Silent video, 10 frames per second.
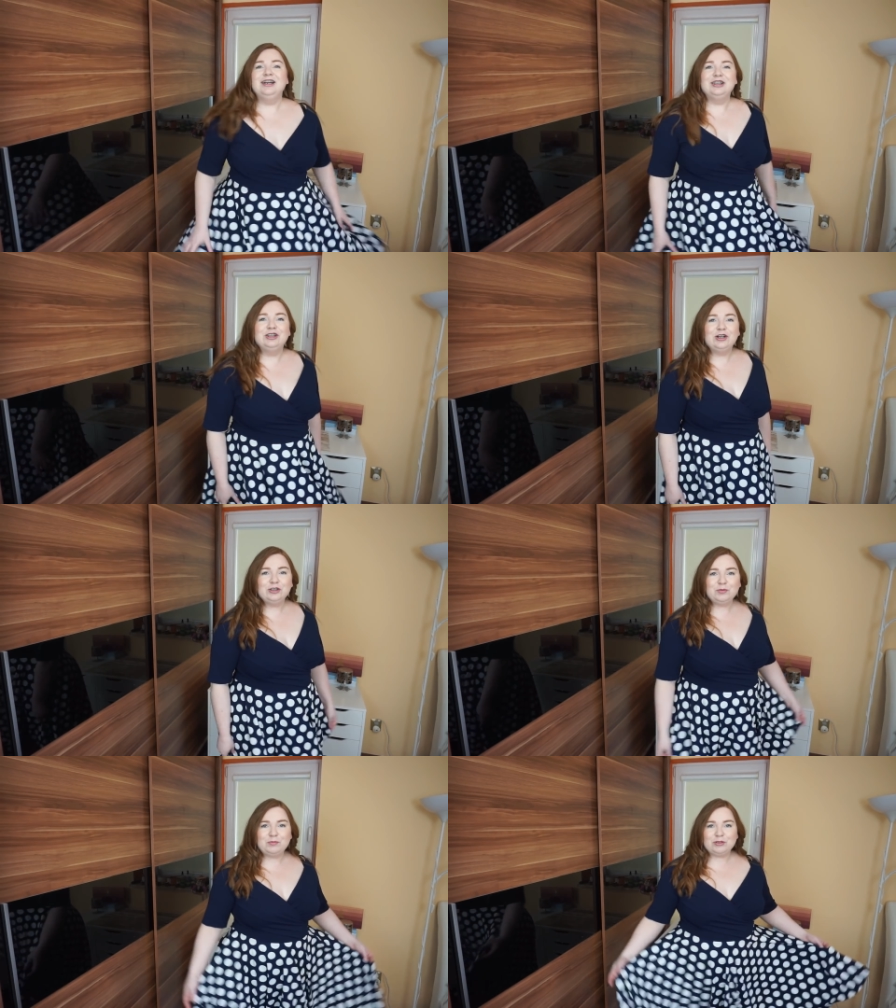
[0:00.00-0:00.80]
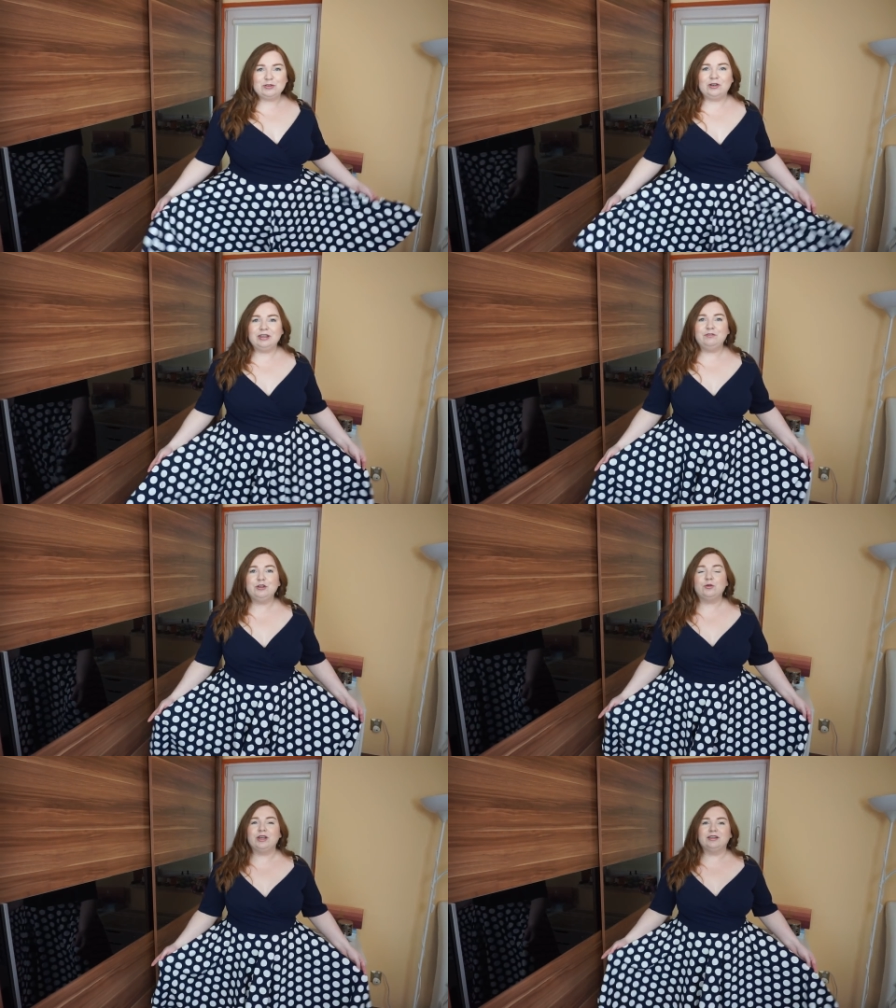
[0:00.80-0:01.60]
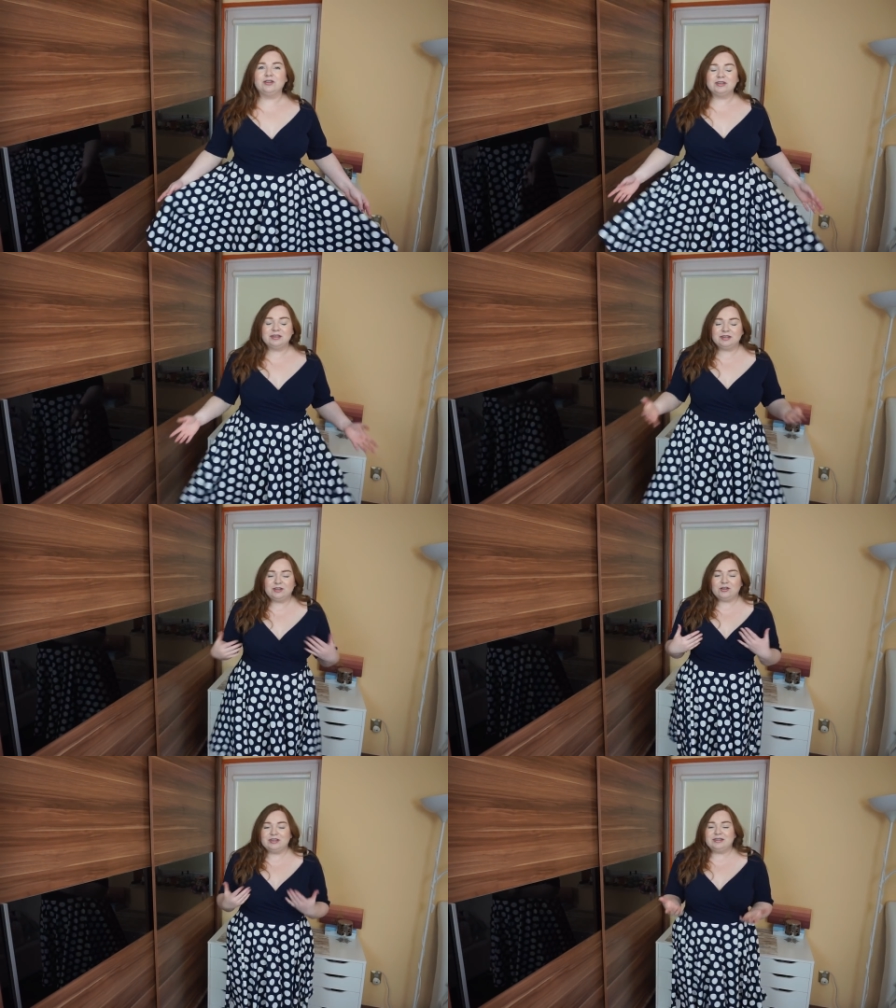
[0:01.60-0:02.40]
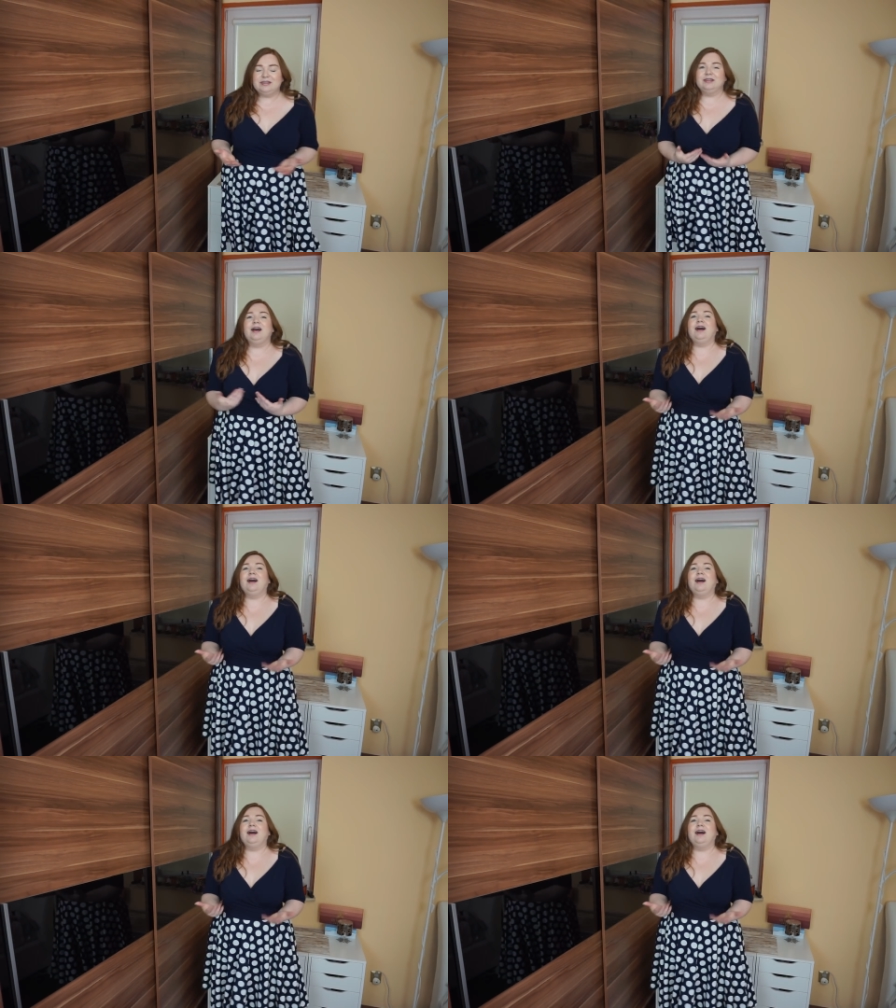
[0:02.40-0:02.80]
no to po prostu ona wiruje. To jest, to jest,